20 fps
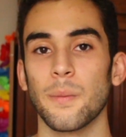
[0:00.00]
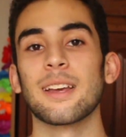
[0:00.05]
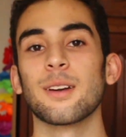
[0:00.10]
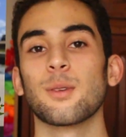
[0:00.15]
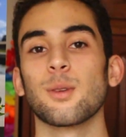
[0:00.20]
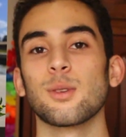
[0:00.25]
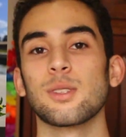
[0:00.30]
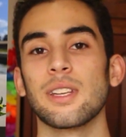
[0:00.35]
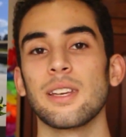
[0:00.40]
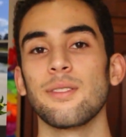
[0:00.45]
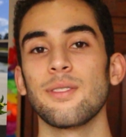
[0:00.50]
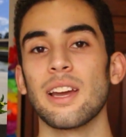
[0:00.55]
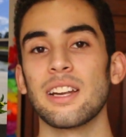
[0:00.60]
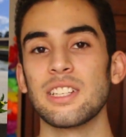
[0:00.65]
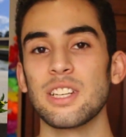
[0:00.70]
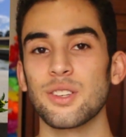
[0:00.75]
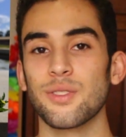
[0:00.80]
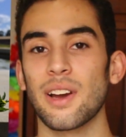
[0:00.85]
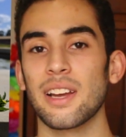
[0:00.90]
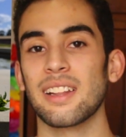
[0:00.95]
Inclusive a
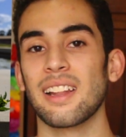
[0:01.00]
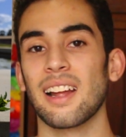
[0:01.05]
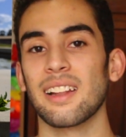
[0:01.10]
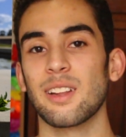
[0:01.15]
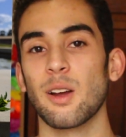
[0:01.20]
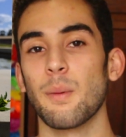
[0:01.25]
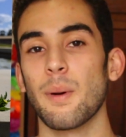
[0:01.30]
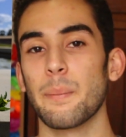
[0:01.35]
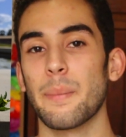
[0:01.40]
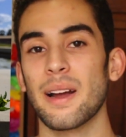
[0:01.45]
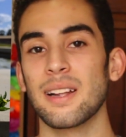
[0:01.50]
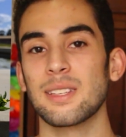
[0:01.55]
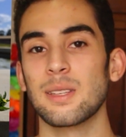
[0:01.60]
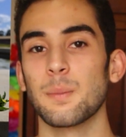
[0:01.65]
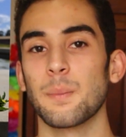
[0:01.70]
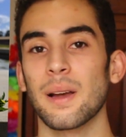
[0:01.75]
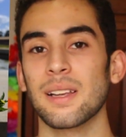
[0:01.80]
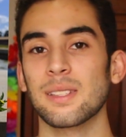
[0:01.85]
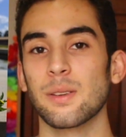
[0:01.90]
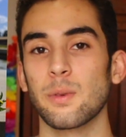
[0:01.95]
gente vai dar até uma
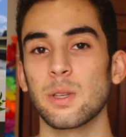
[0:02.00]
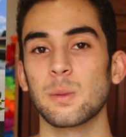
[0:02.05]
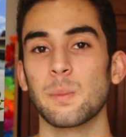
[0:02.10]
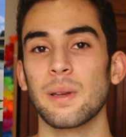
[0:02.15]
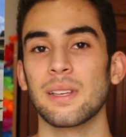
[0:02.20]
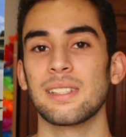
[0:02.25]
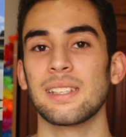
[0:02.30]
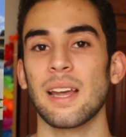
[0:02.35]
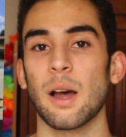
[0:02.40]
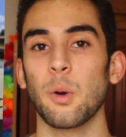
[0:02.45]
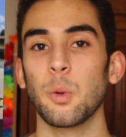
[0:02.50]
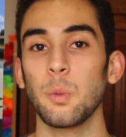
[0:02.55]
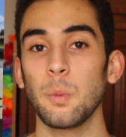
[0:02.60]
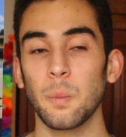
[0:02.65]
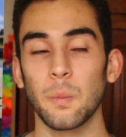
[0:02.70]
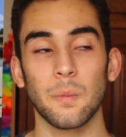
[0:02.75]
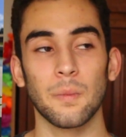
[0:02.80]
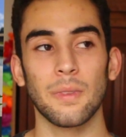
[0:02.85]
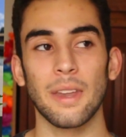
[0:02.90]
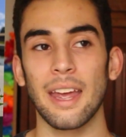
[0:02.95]
participação
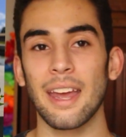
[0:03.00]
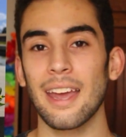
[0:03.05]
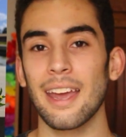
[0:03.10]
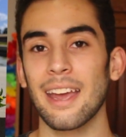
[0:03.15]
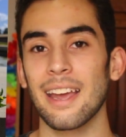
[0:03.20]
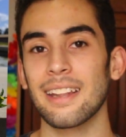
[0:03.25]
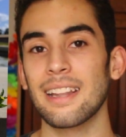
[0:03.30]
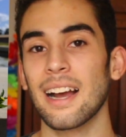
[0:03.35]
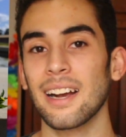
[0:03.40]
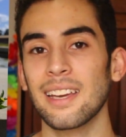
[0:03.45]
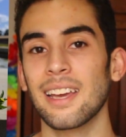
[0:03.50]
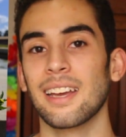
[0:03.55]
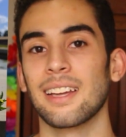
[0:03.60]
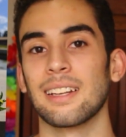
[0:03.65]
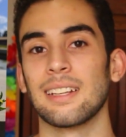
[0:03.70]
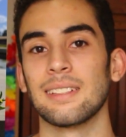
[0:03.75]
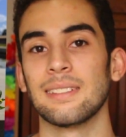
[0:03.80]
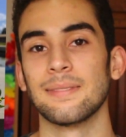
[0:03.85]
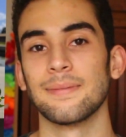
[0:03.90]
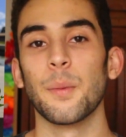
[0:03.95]
especial é, da
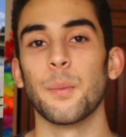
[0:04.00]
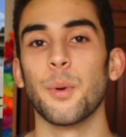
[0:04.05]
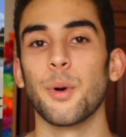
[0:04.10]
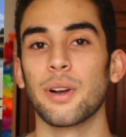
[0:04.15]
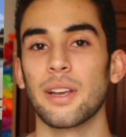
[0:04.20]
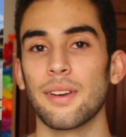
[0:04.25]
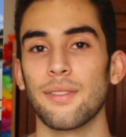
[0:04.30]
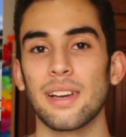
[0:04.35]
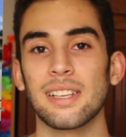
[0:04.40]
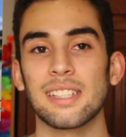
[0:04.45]
Keila, porque